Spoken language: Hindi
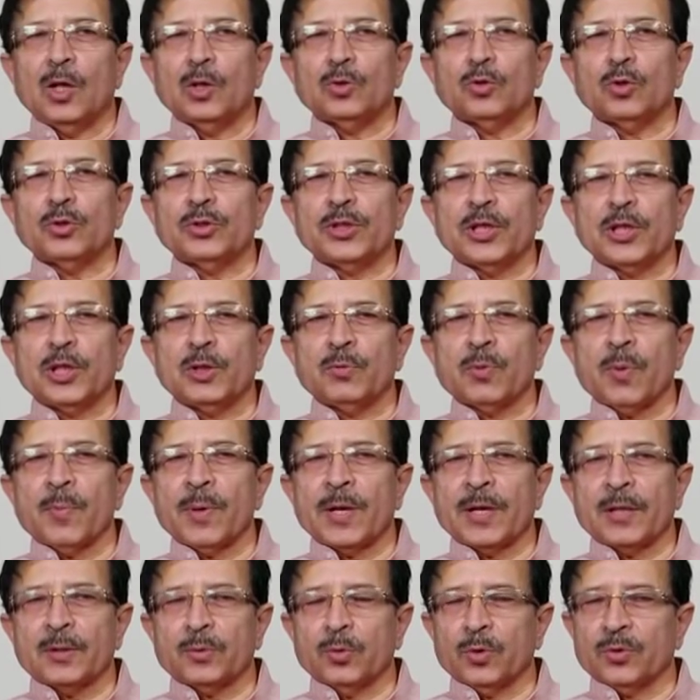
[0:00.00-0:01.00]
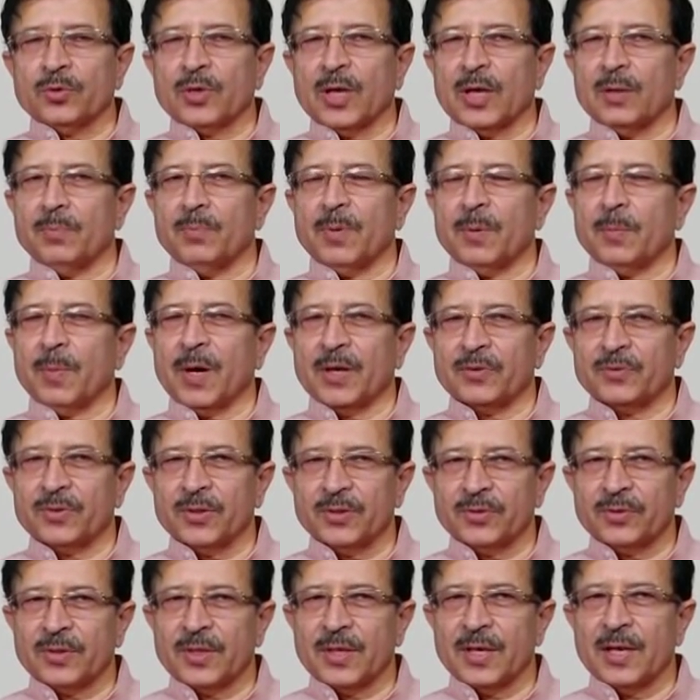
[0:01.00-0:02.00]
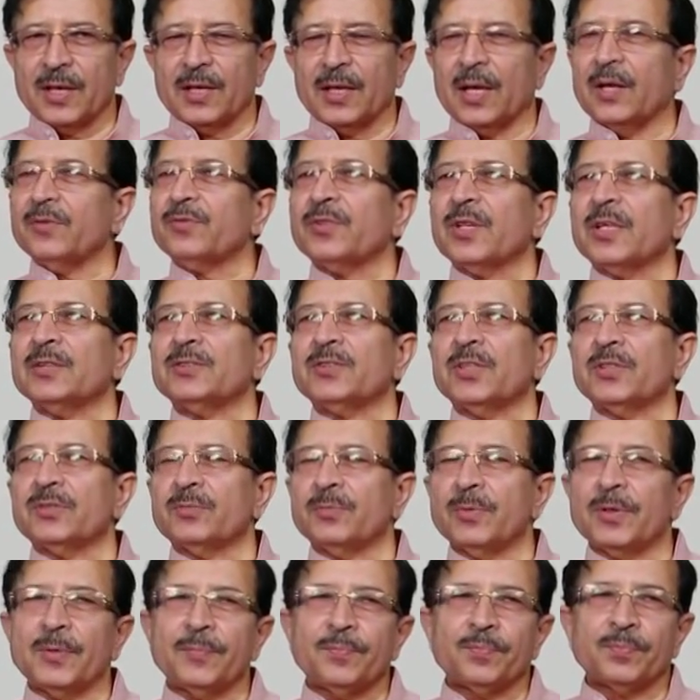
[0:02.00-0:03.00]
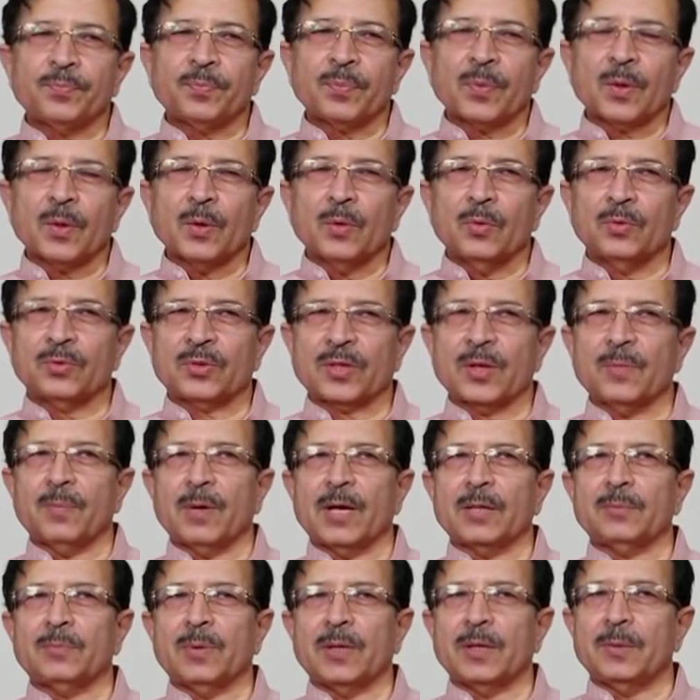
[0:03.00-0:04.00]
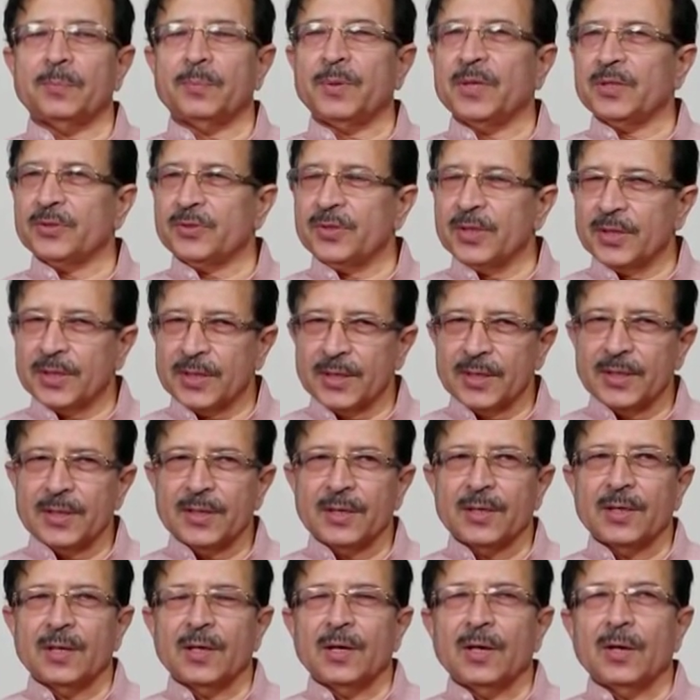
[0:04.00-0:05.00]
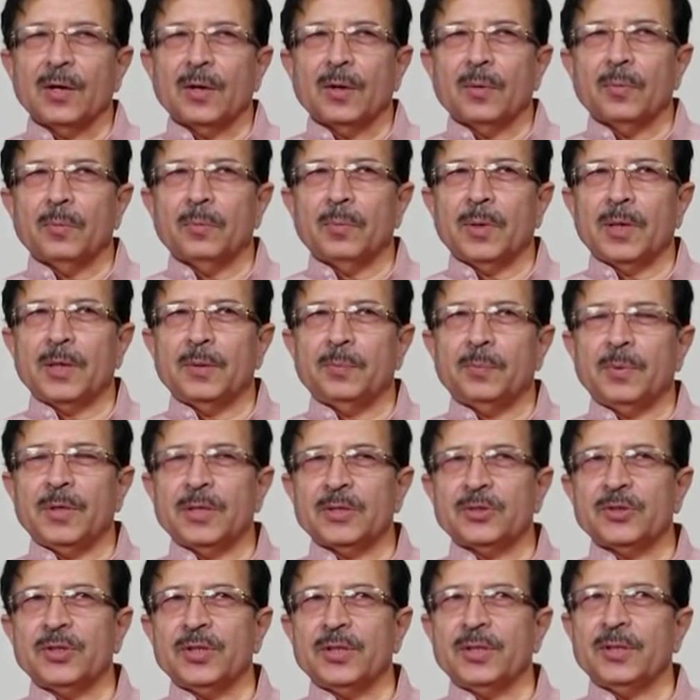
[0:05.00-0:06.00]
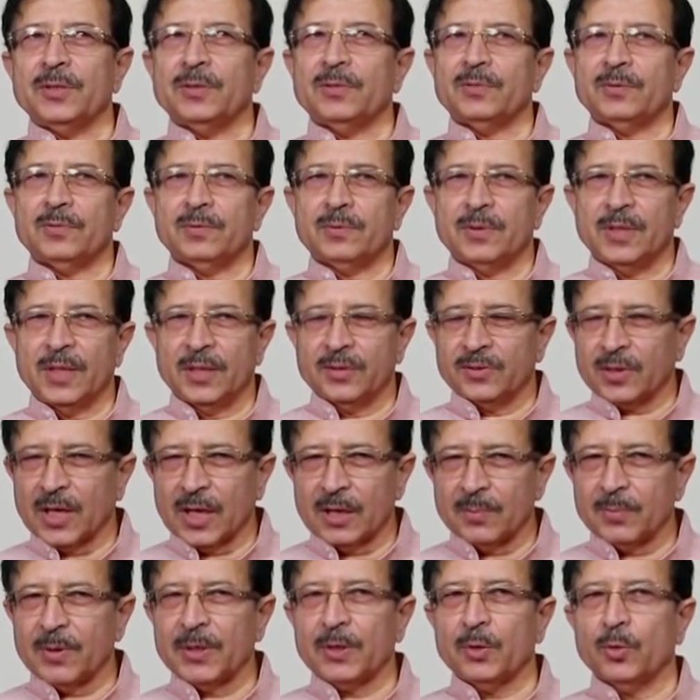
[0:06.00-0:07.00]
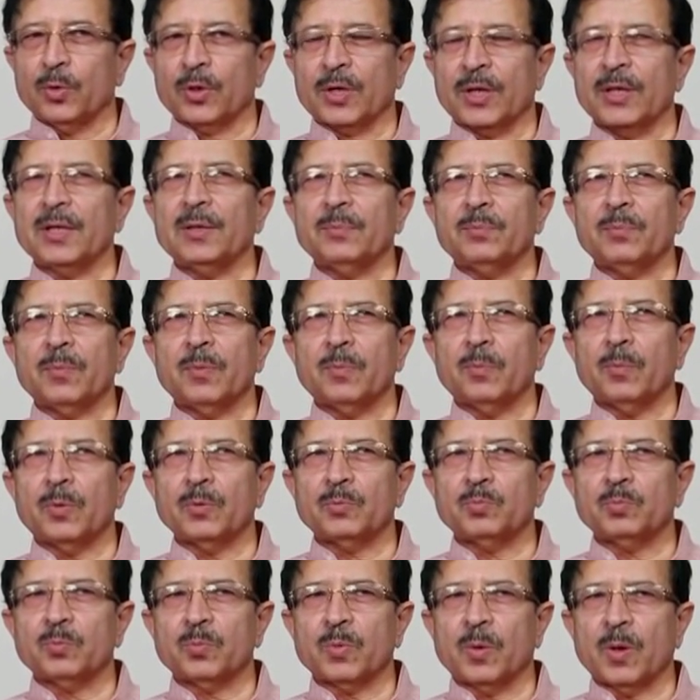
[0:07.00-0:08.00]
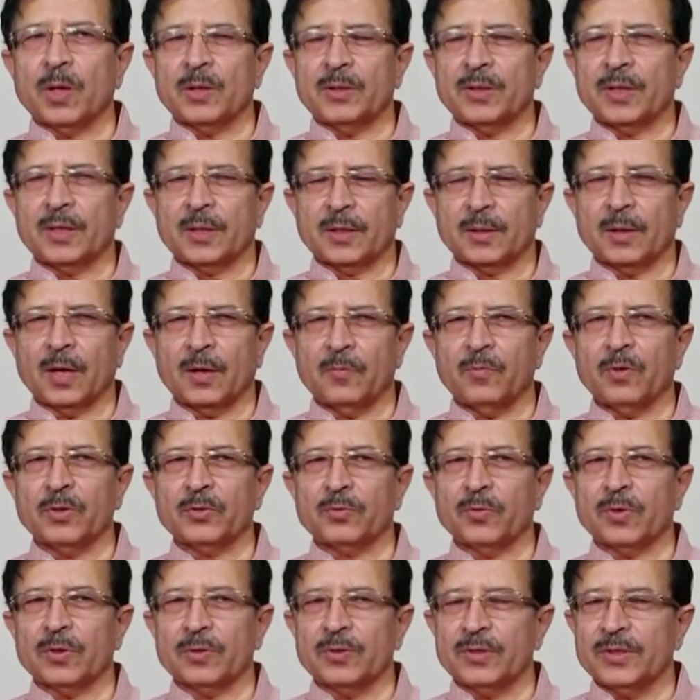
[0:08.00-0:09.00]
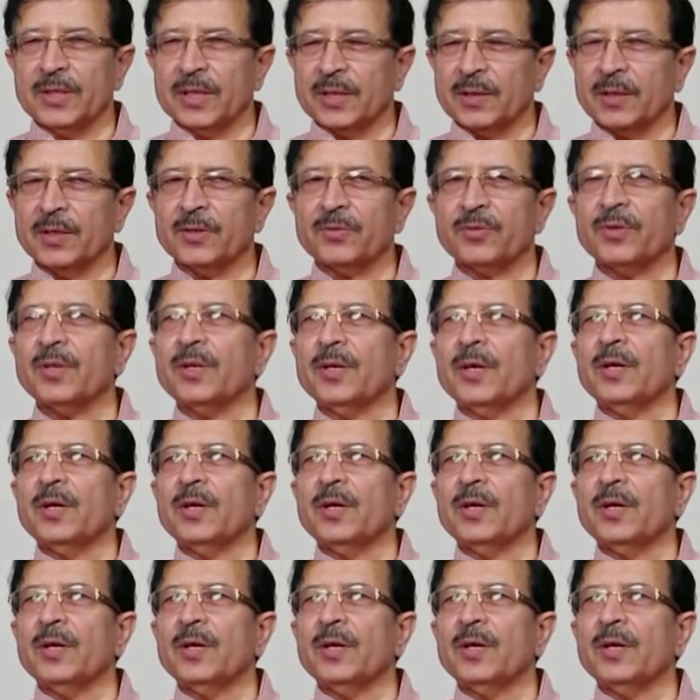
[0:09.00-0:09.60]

तो जे में मैंने दो साल में मास्टर्स किया लाइफ साइंसेज में उसके बाद मैंने पीएचडी की मेरी पीएचडी तीन साल में ही हो गई आई थिंक आई वॉज वन ऑफ द यंगेस्ट